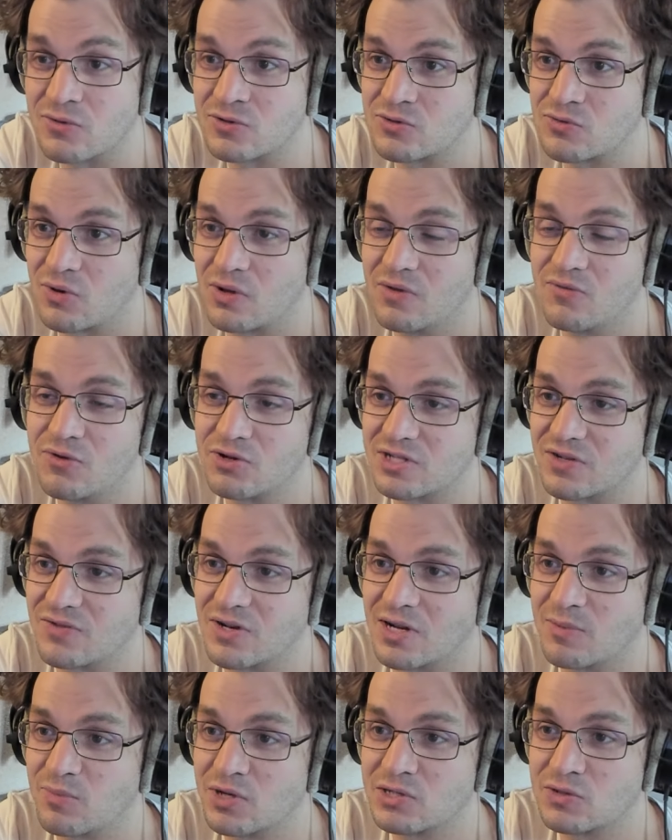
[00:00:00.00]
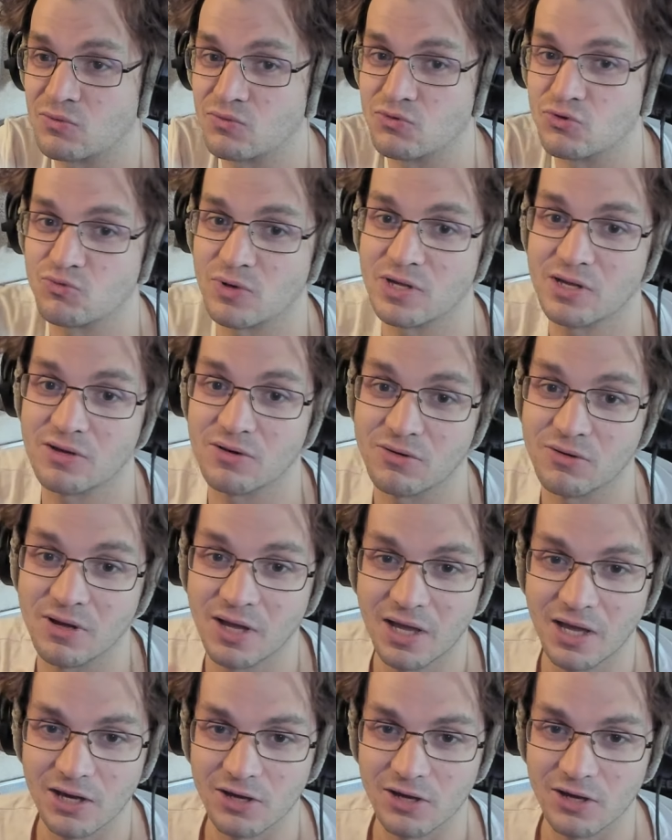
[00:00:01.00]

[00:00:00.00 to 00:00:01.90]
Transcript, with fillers: En survivant, j'avais l'impression de jouer euh,